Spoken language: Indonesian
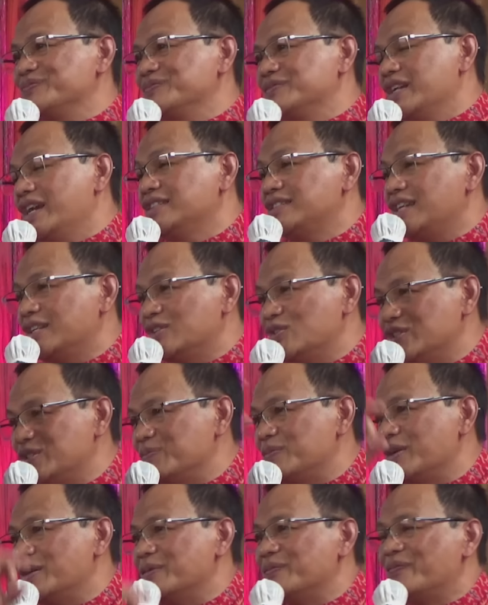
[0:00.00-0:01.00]
Eh satu
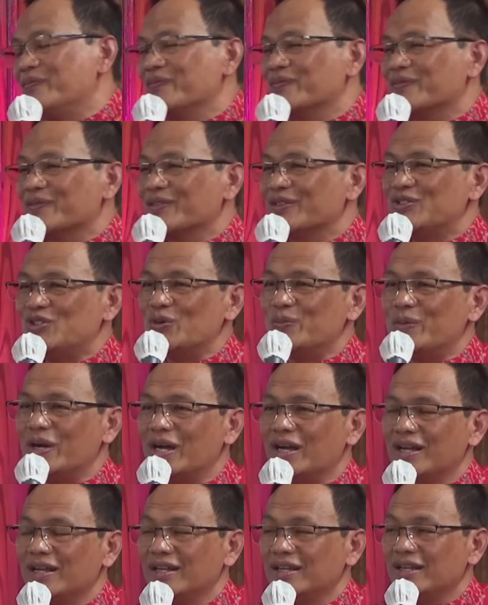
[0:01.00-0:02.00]
sebab.
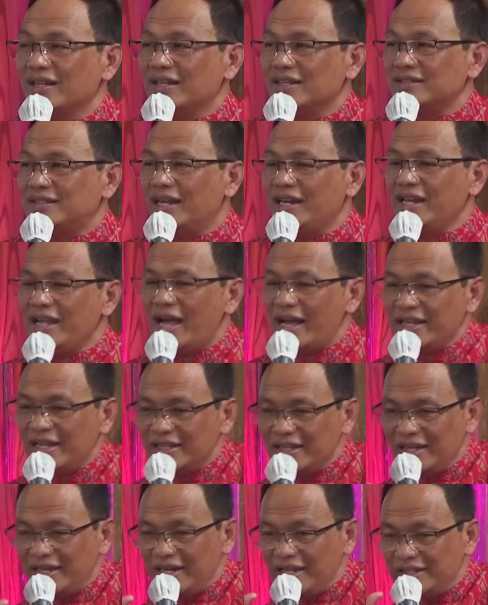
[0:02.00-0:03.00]
Coba. Jadi
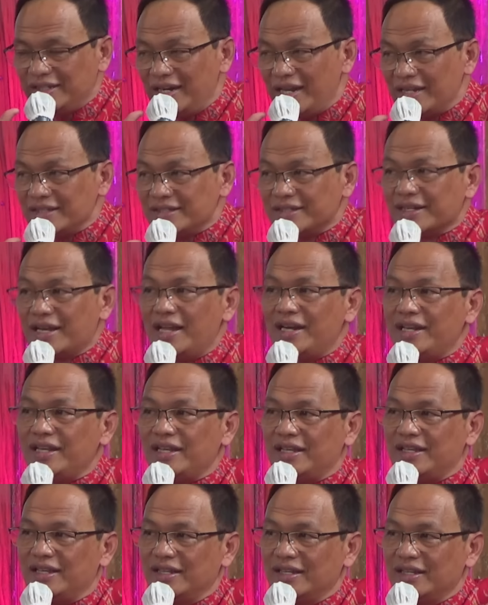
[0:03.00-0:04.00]
ayat ini jelas
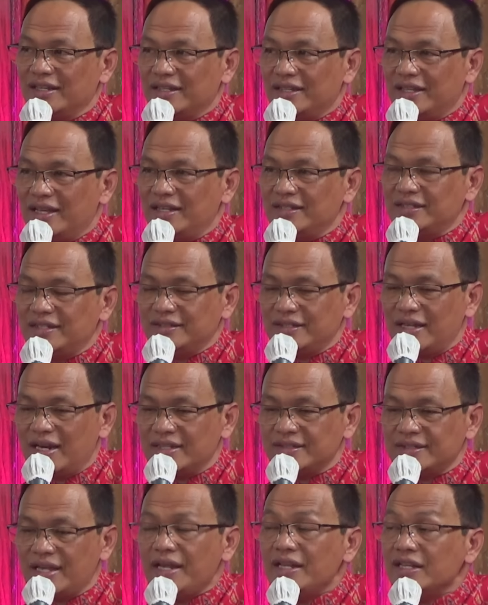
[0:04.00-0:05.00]
sekali ya secara
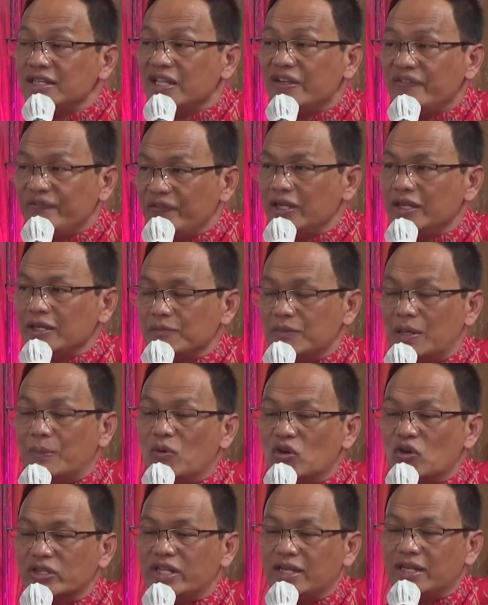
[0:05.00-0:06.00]
saintifik
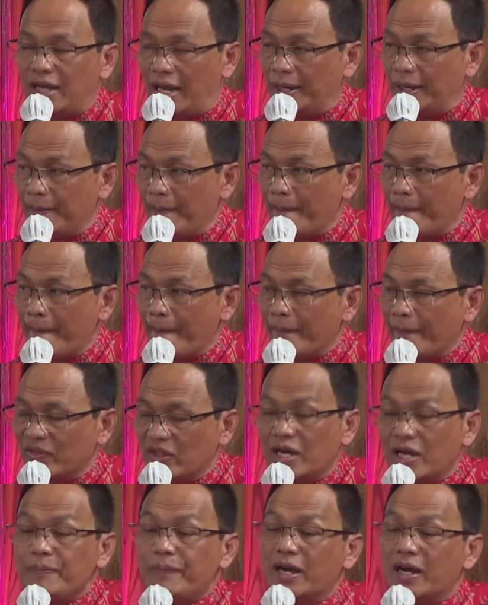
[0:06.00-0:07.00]
membuktikan
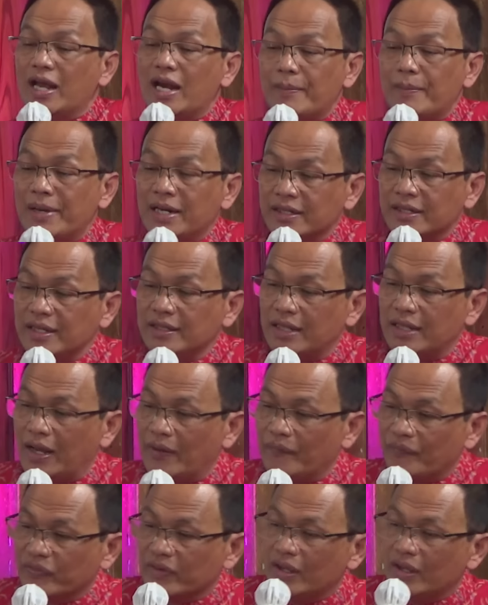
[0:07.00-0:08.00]
dari pengalaman kita.
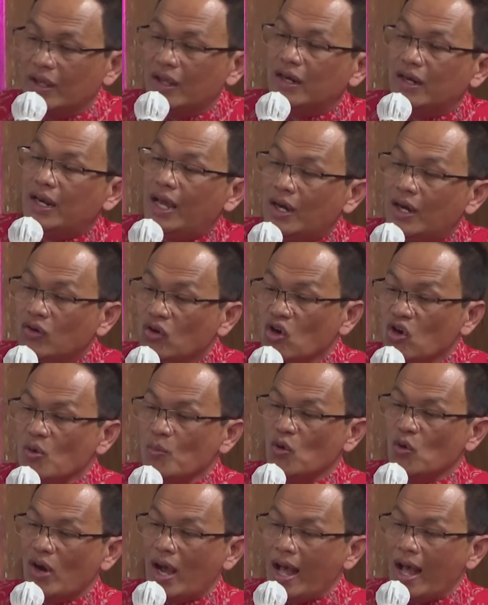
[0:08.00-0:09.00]

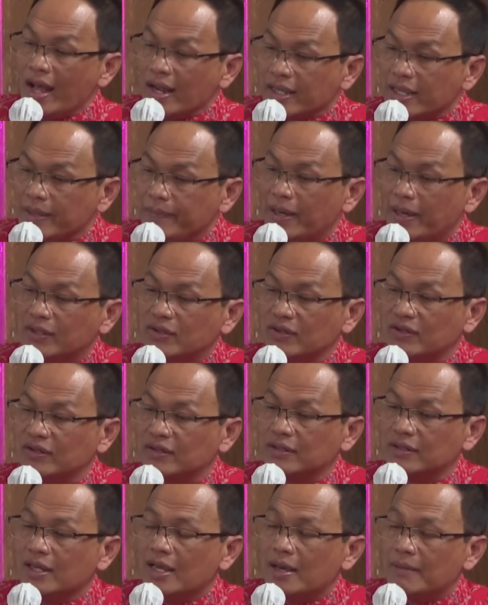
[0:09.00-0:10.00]
Lahumu
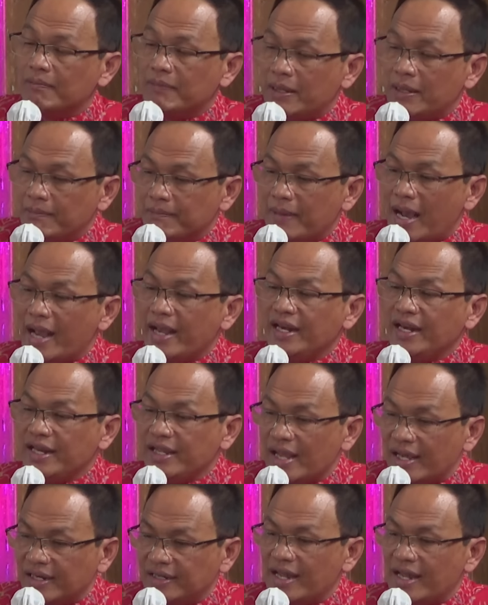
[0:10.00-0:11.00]
akibatun min
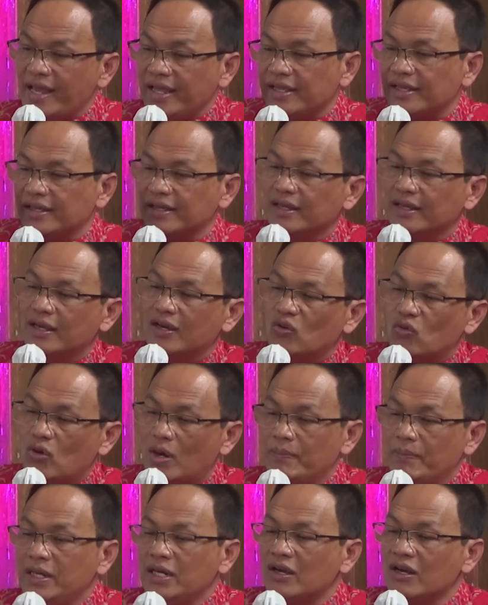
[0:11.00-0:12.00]
baini yadai wa
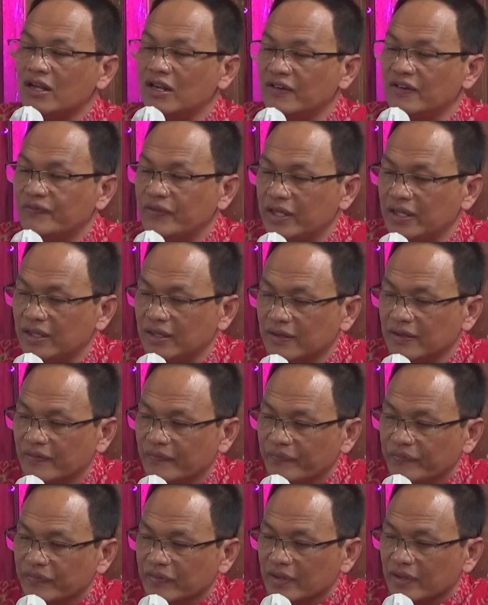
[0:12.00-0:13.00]
min khalfihi.
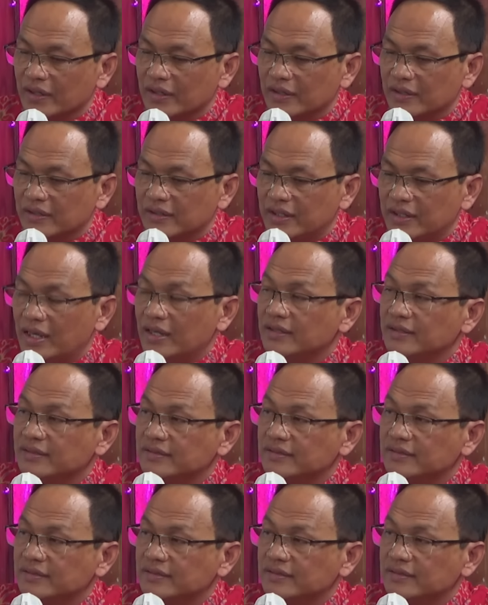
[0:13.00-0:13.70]
Ya.